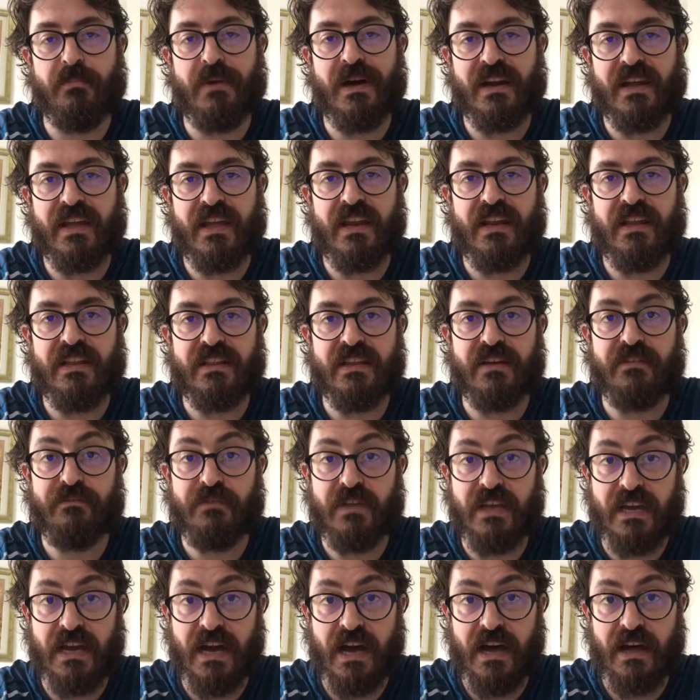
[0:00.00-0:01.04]
Margherita
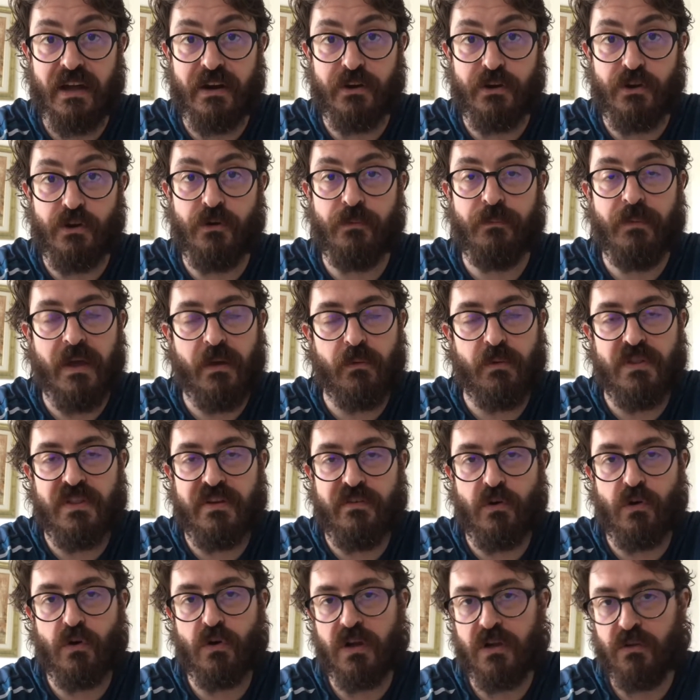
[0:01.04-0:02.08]
Vicario e
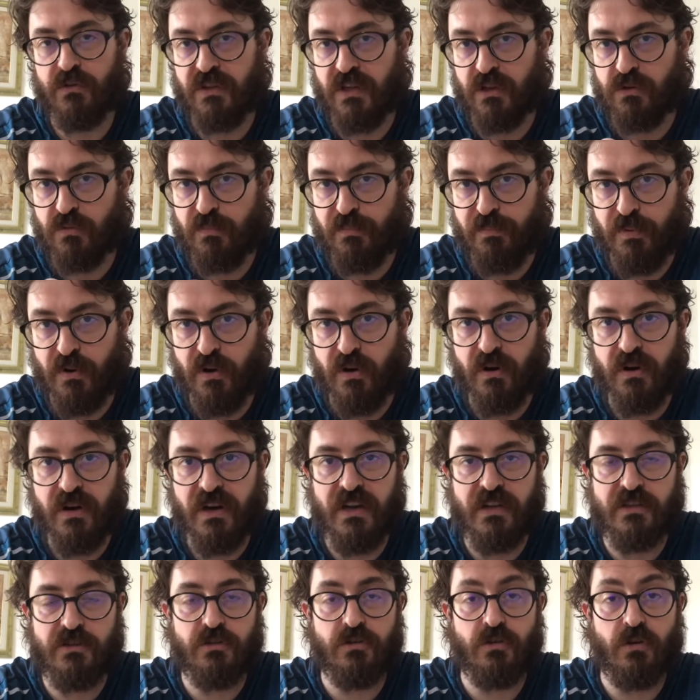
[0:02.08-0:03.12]
quindi avevo raccontato un po'
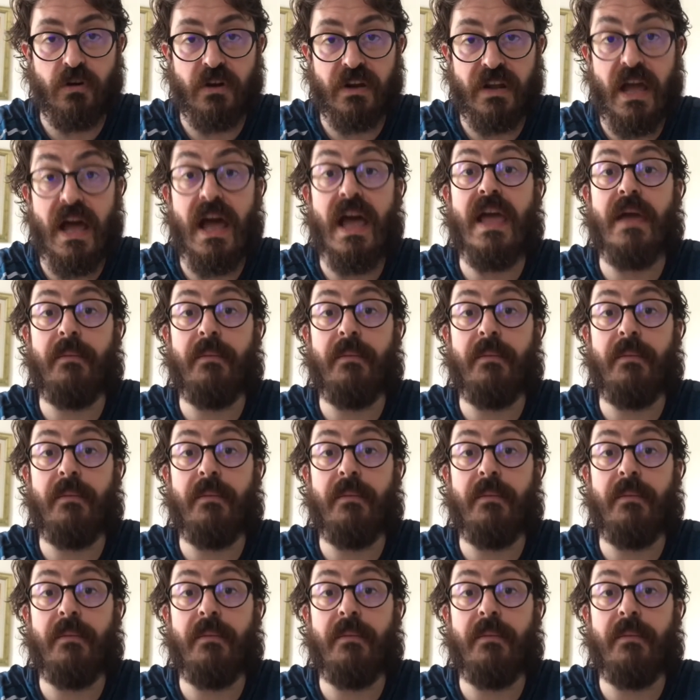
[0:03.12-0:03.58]
la storia.